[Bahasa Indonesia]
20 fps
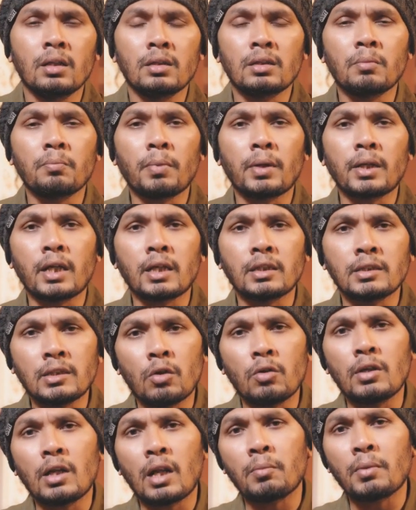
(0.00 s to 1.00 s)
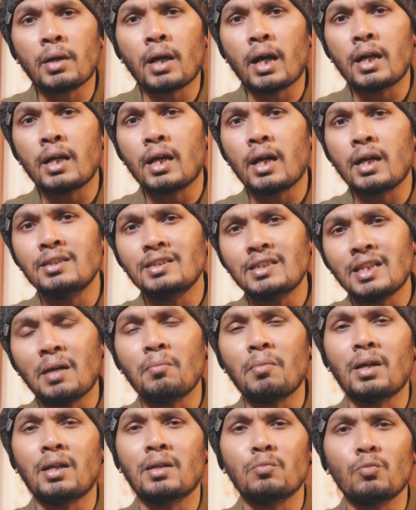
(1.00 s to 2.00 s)
tempat yang jauh dalam keadaan
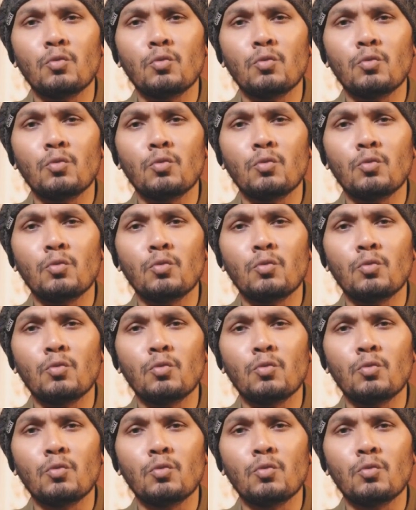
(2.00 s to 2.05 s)
nyaman,